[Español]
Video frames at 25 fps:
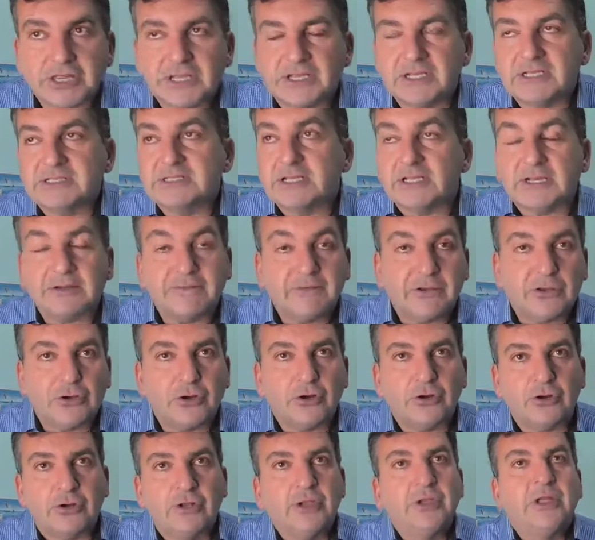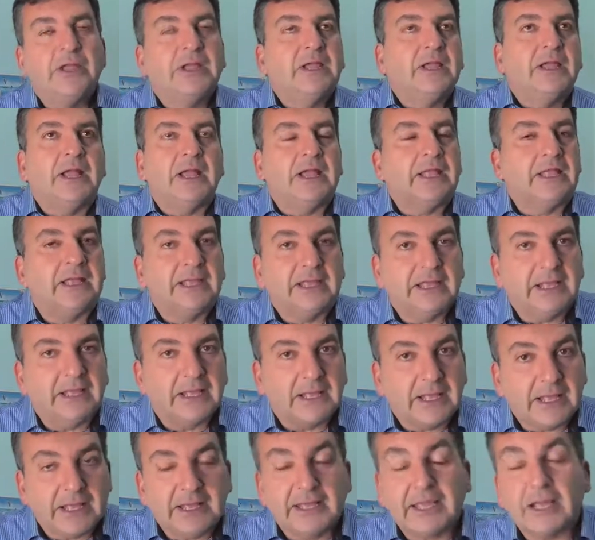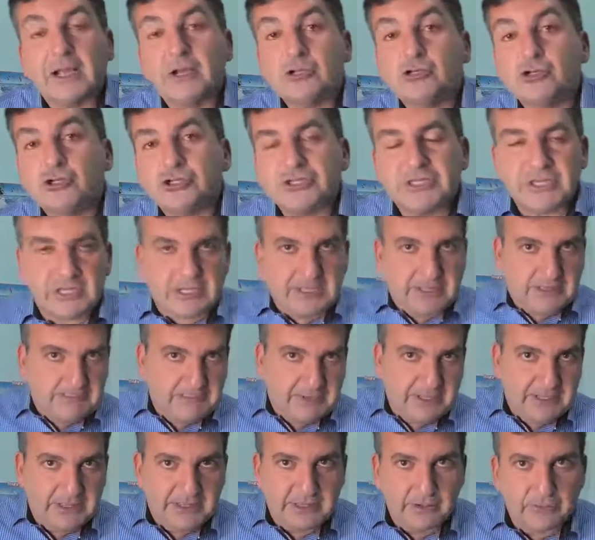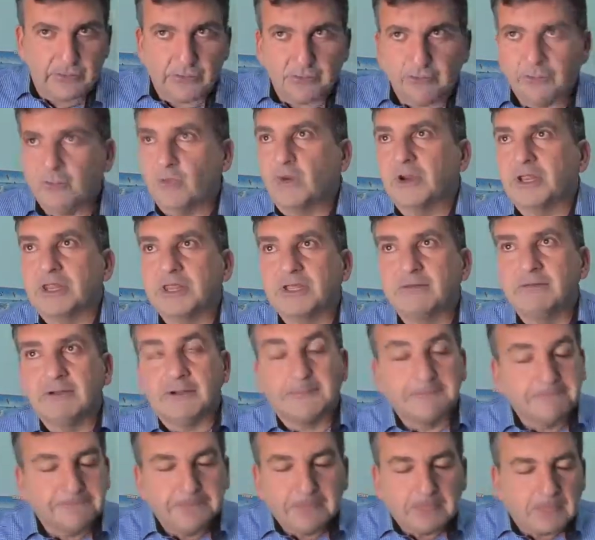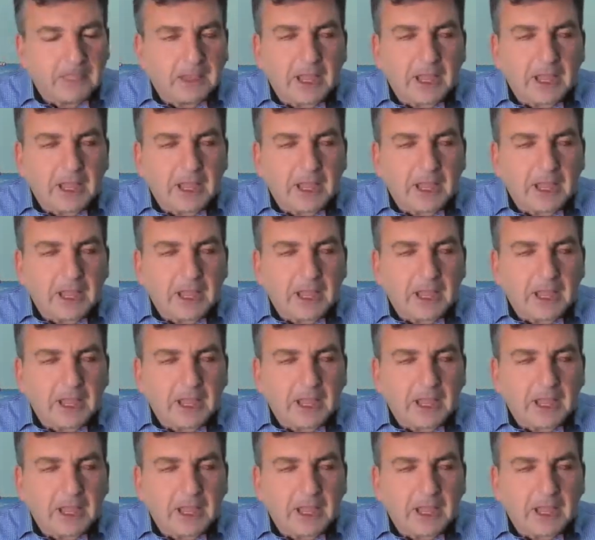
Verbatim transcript: de accidentes de tráfico y ¿quién es usted? me decía un guardia civil.